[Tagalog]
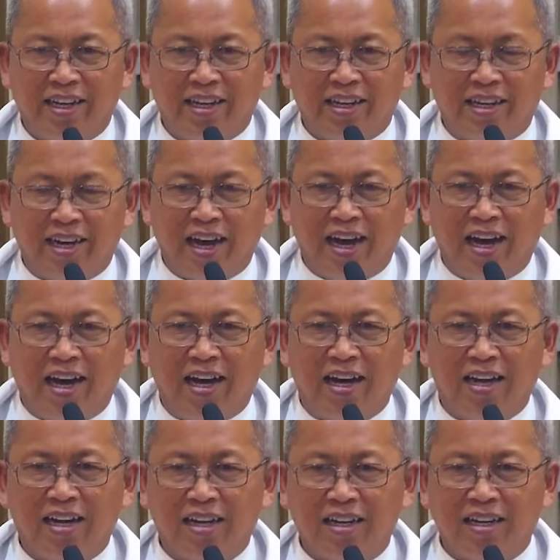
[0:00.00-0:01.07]
Ing na
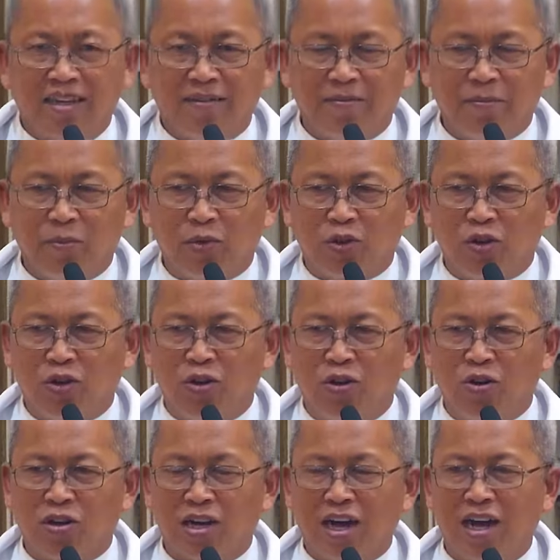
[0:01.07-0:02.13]

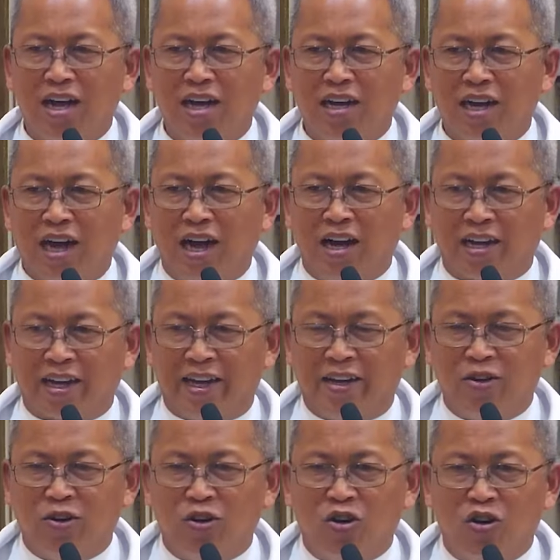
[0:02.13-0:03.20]
mutuo ka nga ang
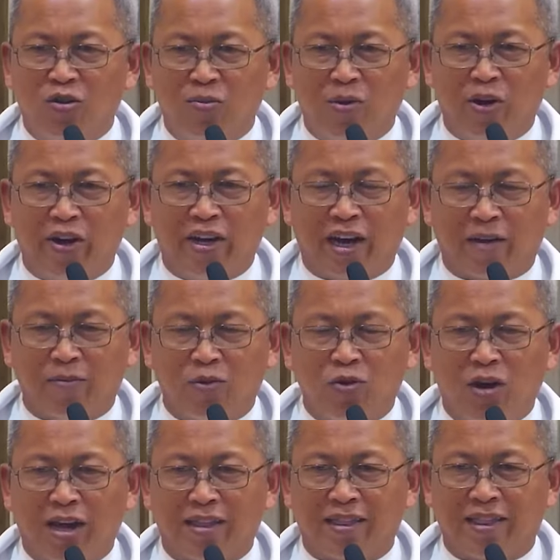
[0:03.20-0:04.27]
Ginoo mo ay
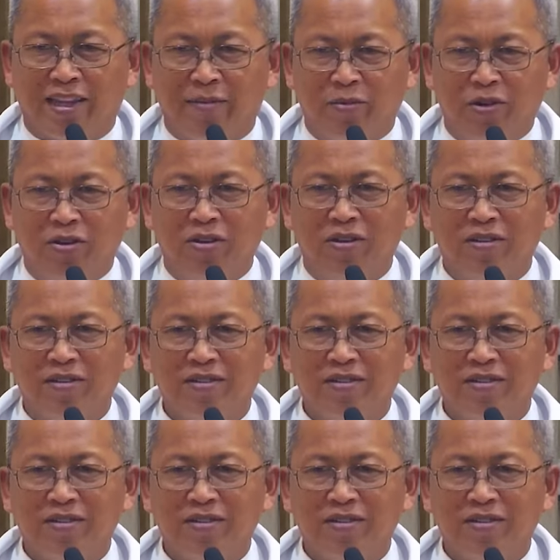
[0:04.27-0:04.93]
nagbuhat nimo.